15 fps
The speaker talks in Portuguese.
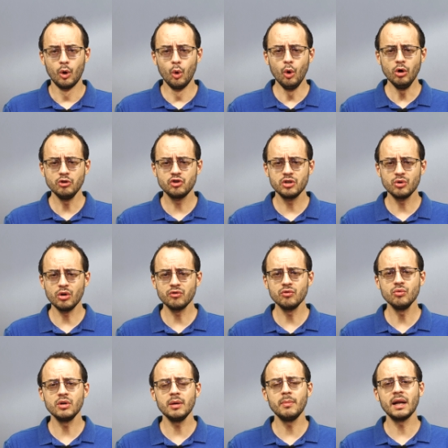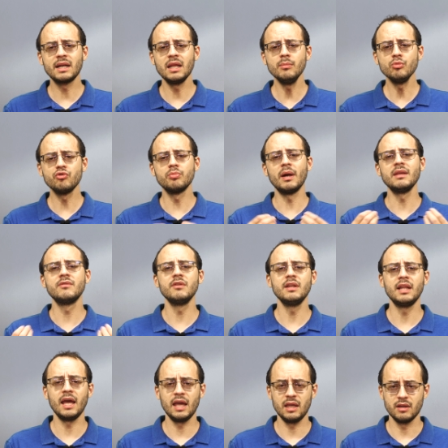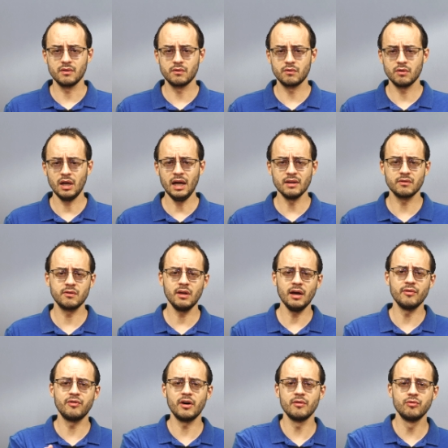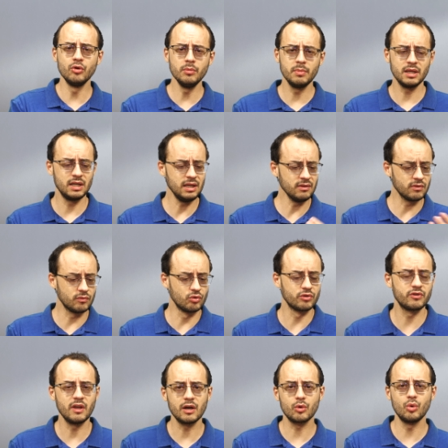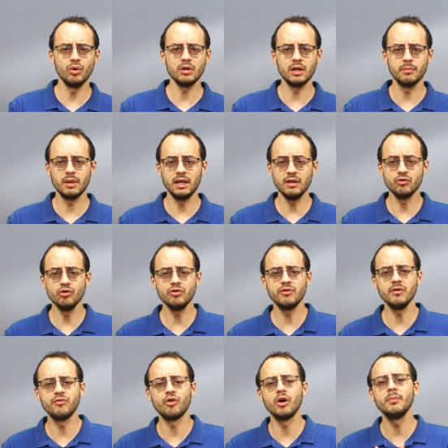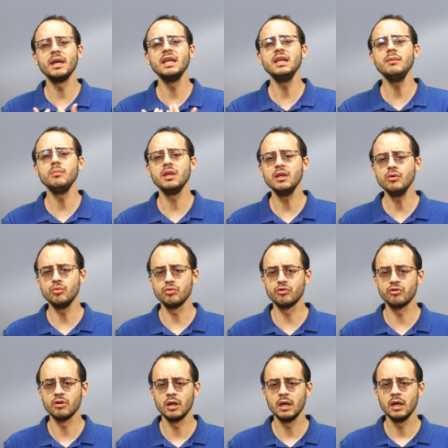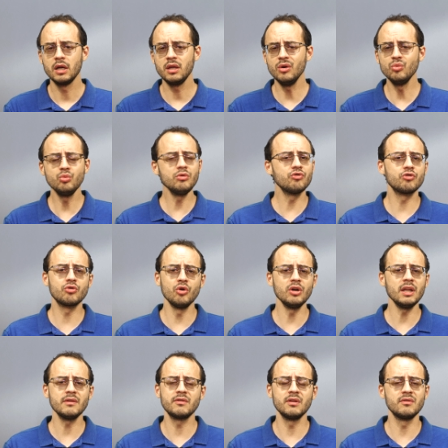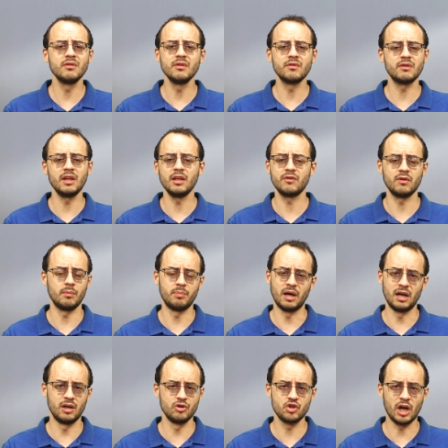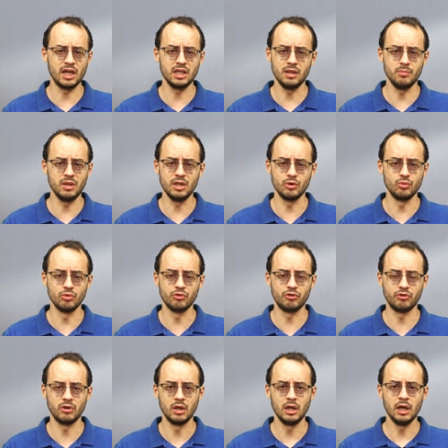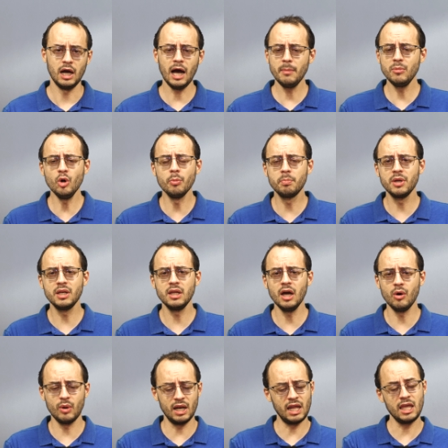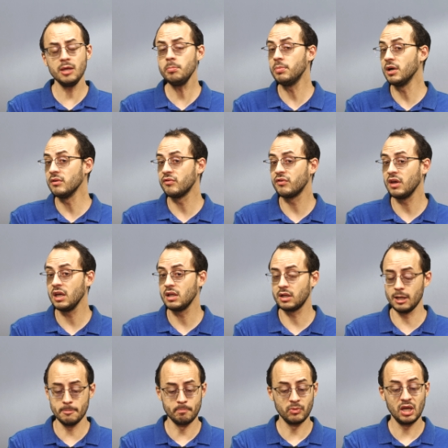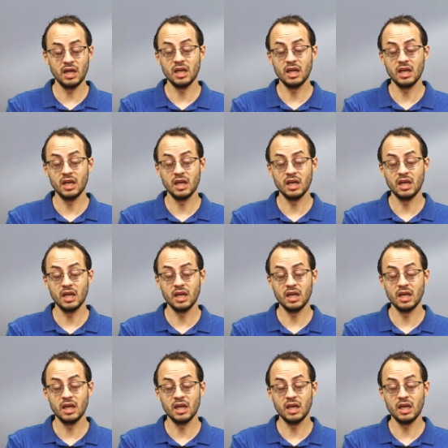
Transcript: Hoje nós não debatemos mais ideias. Ah, você é a favor, beleza, você é contra, beleza. Hoje se formam inimigos. Eu não estou nessa existência para arranjar inimigos. A minha opinião ela é imperfeita,